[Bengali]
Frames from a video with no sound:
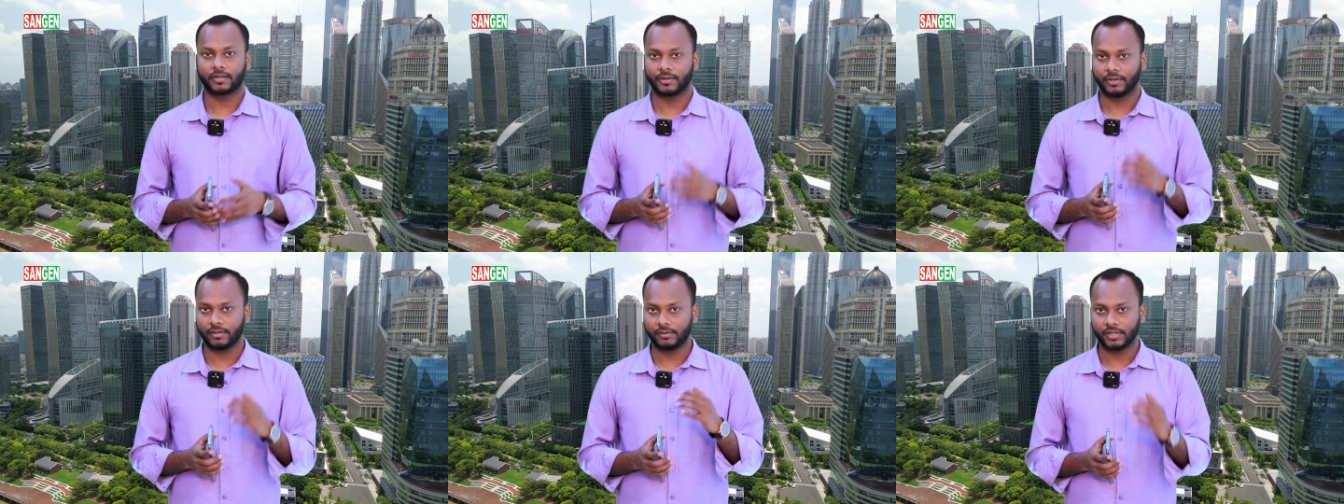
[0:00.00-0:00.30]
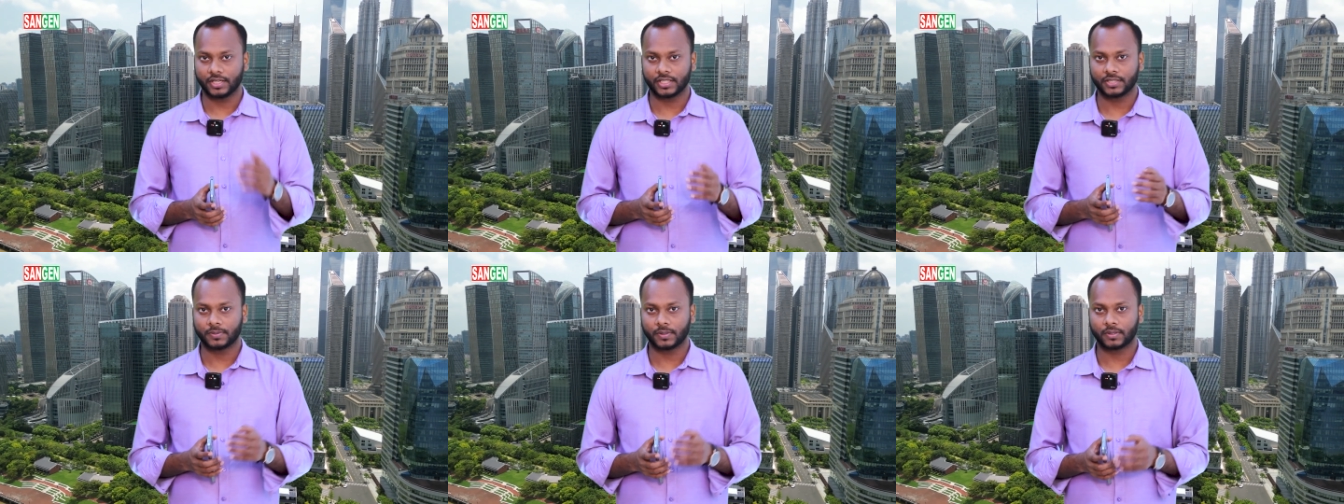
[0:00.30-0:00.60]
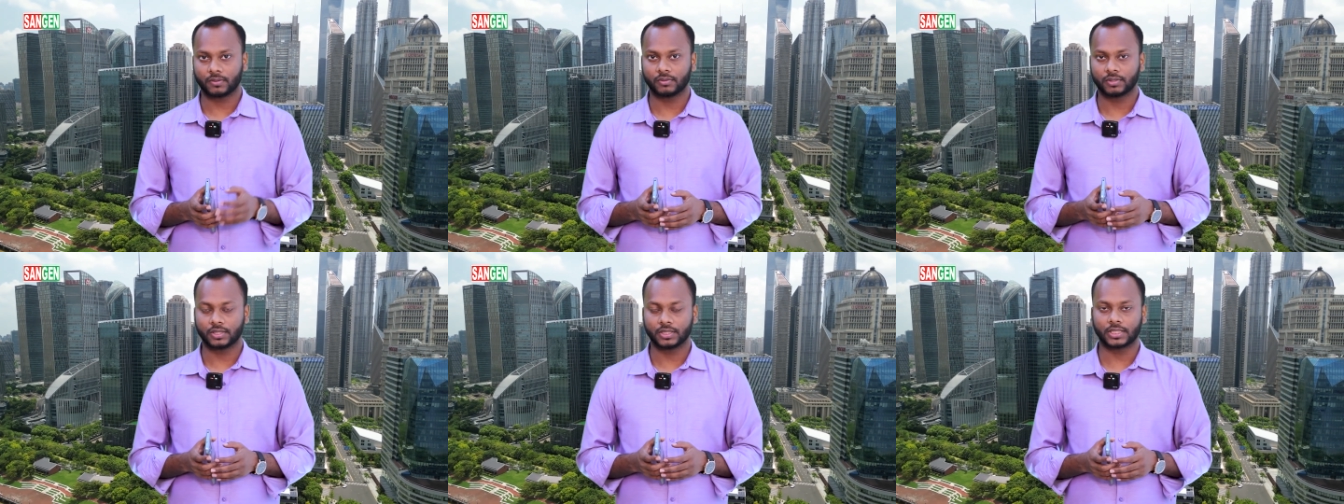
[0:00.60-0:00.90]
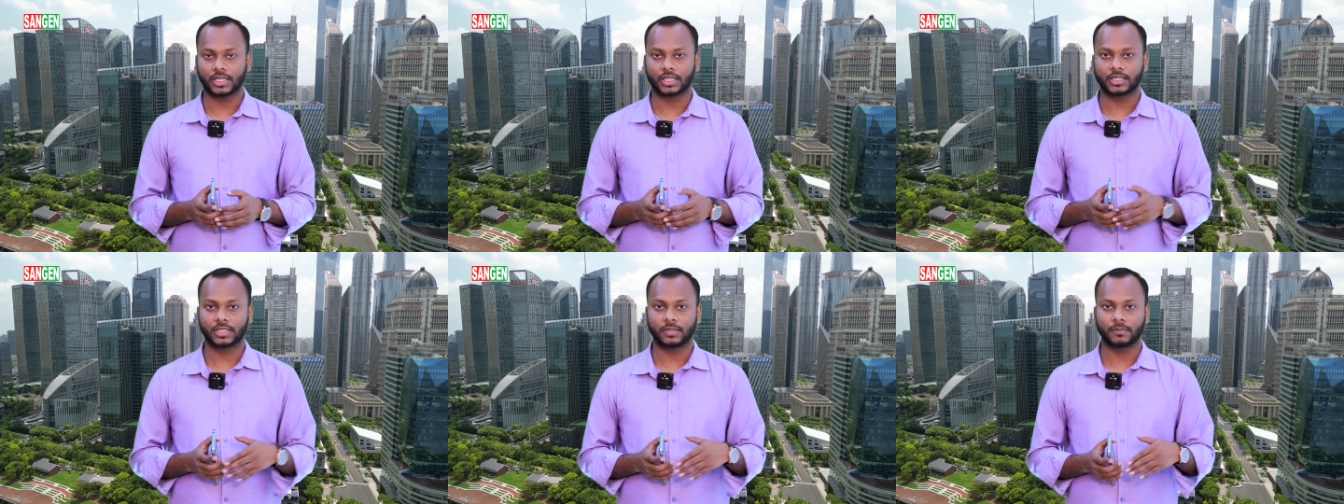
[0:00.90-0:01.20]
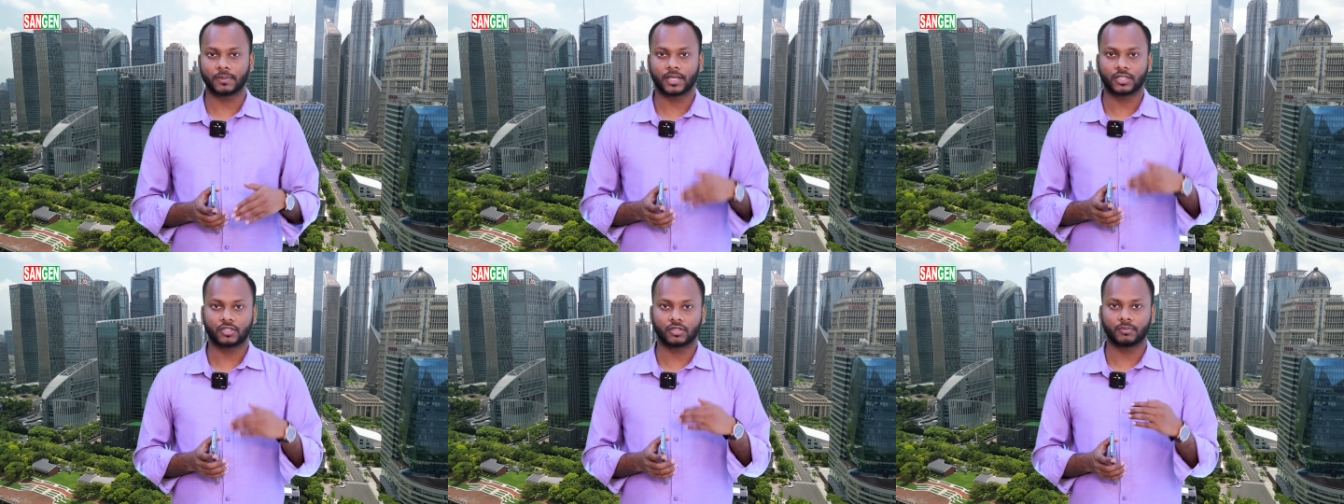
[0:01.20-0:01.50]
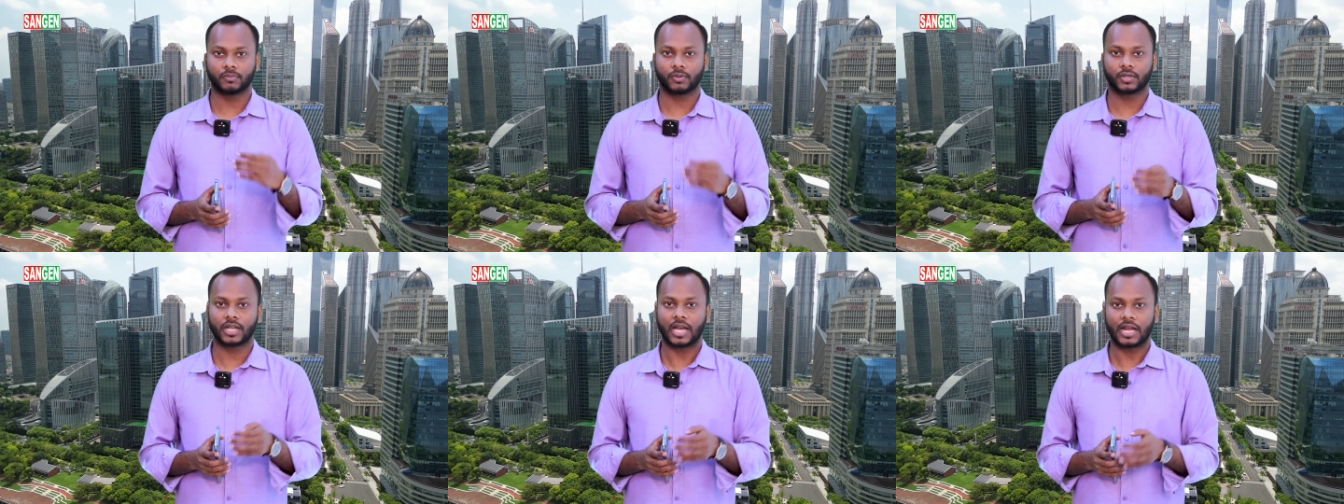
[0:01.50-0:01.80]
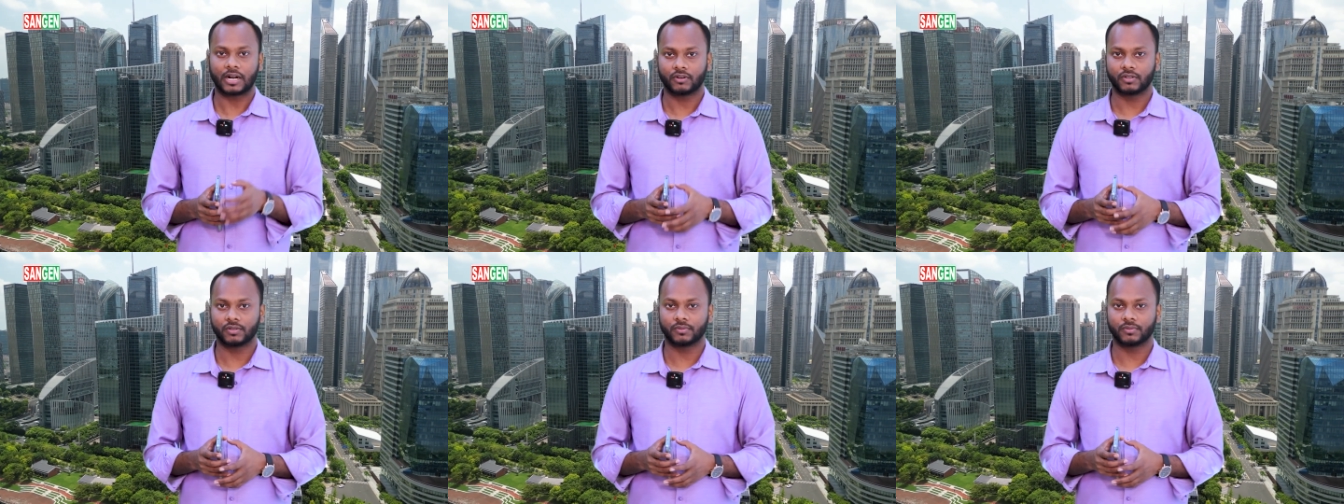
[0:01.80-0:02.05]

ক্রেডিট ট্রান্সফার করতে চাচ্ছেন বা এই সম্পর্কে আরও